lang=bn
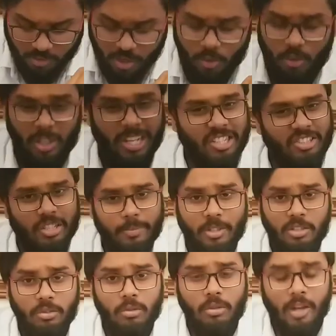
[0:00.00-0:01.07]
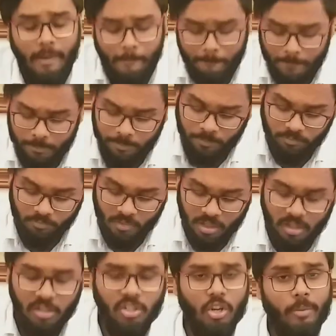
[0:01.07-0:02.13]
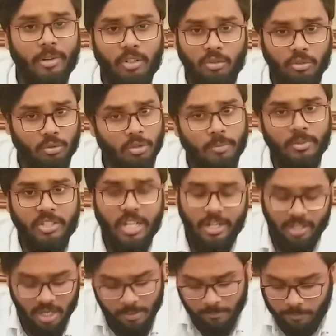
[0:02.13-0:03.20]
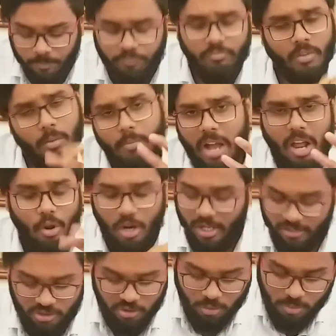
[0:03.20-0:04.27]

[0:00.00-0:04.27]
এখন কেচাপের জন্য না টমেটোর জন্য আমি জানি না ভালো লাগছে